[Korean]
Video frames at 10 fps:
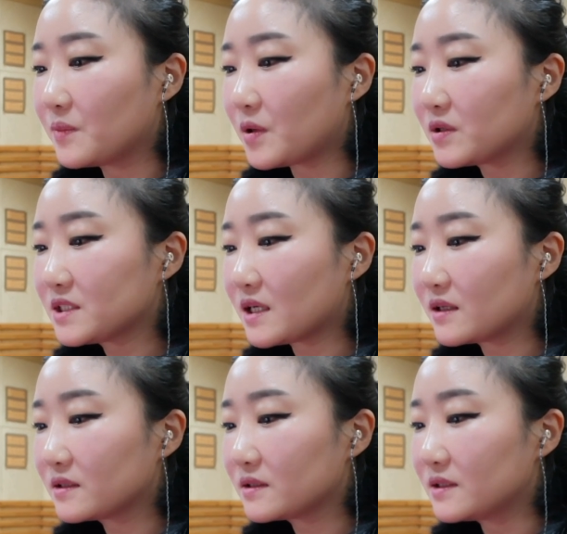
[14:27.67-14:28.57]

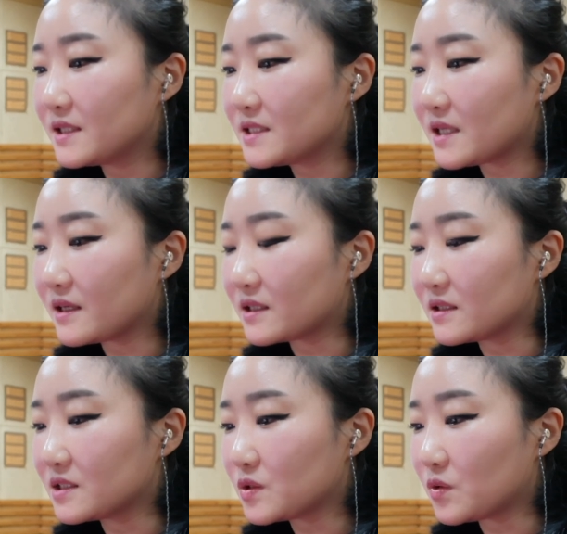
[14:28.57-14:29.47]
평창
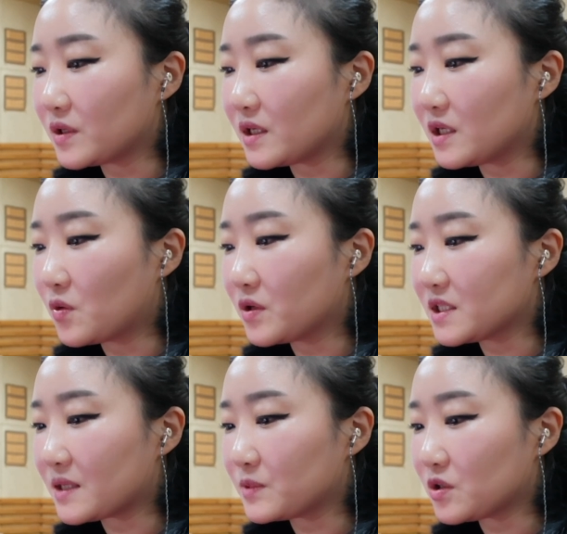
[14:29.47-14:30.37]
리사이클 스토리
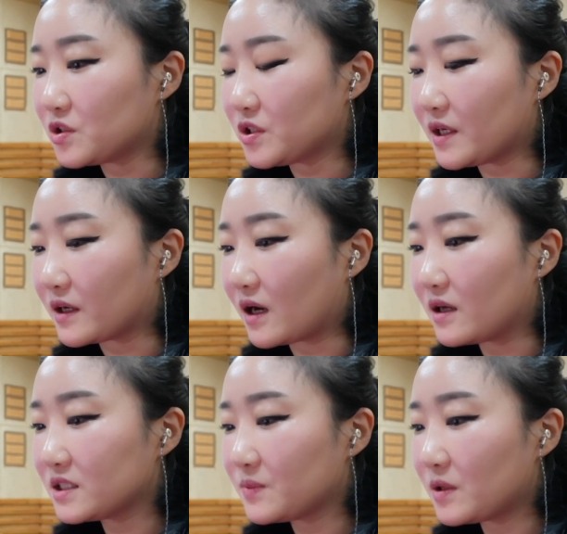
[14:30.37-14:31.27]
2023 전시회가
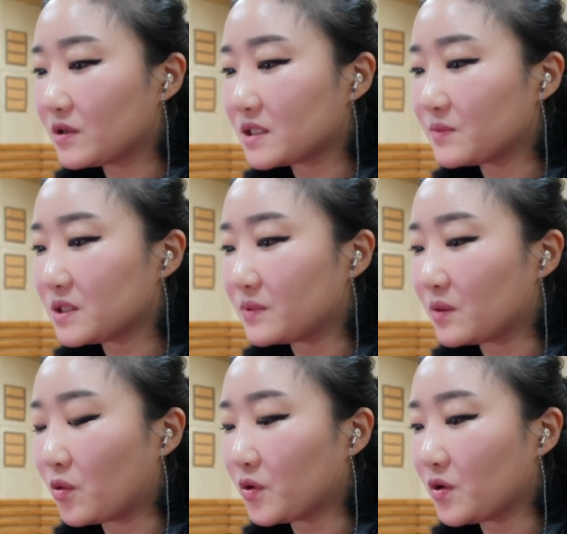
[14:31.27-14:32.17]
11월 30일
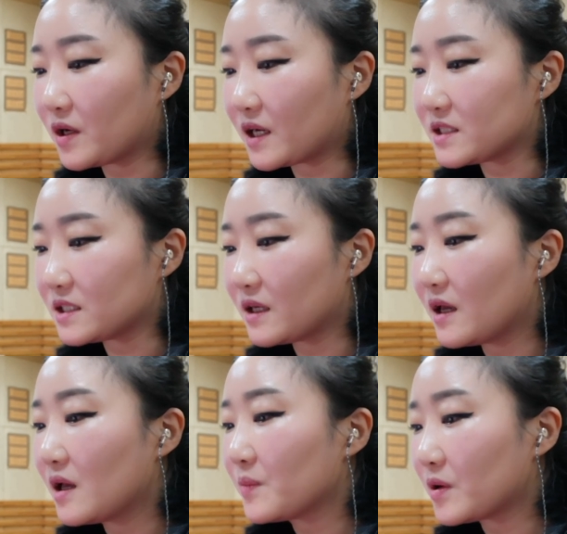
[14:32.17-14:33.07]
목요일까지
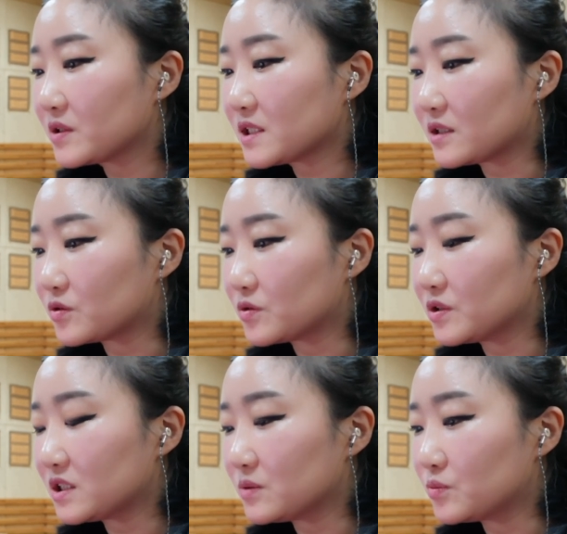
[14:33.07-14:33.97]

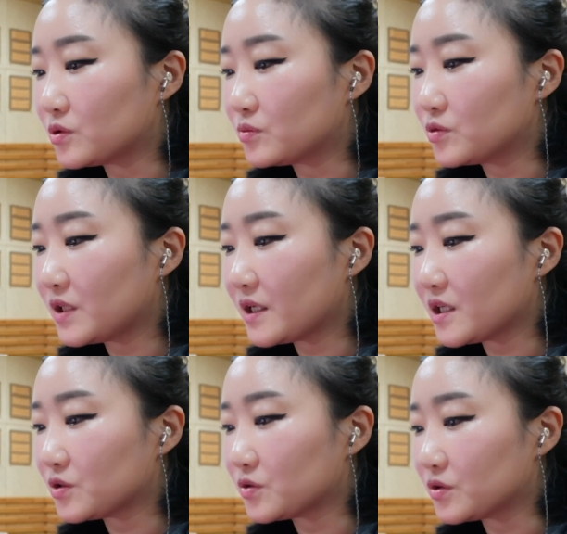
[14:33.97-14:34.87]
평창군 진부
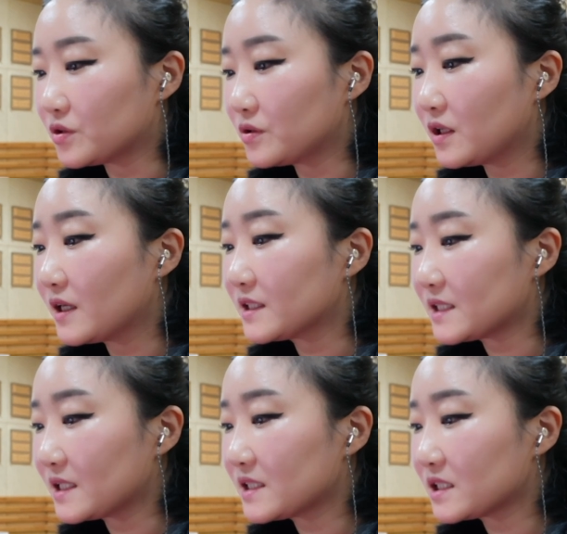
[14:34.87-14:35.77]
문화예술
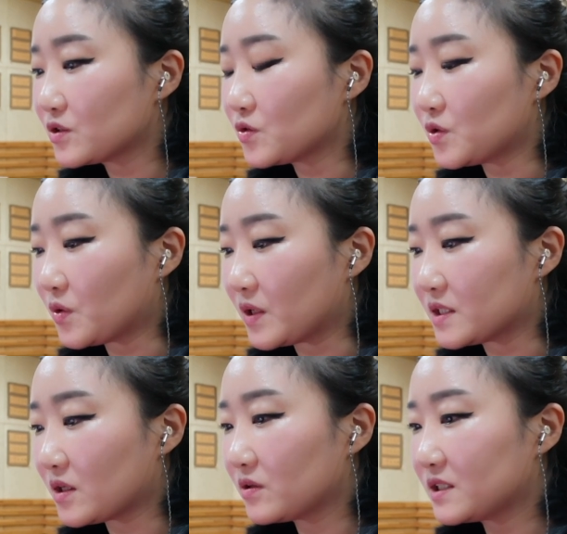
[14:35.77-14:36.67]
창작
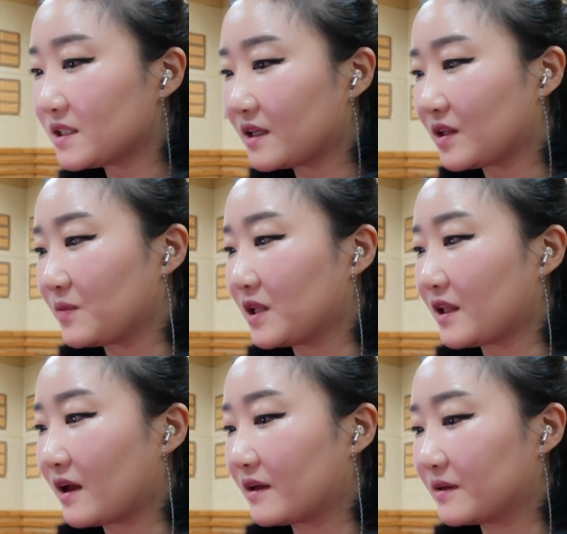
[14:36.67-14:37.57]
스튜디오에서
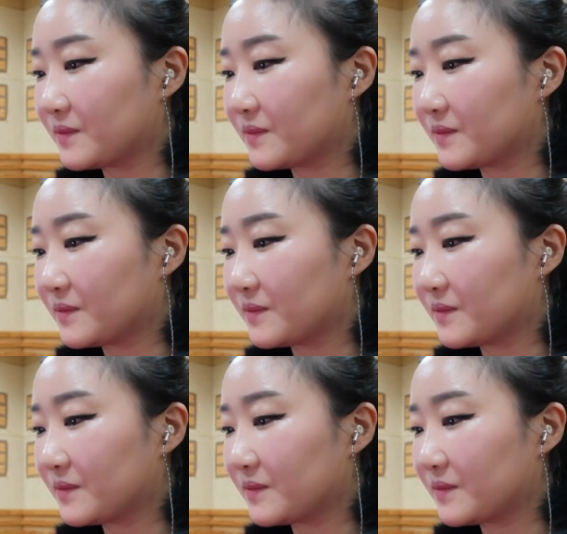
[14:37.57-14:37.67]
진행됩니다.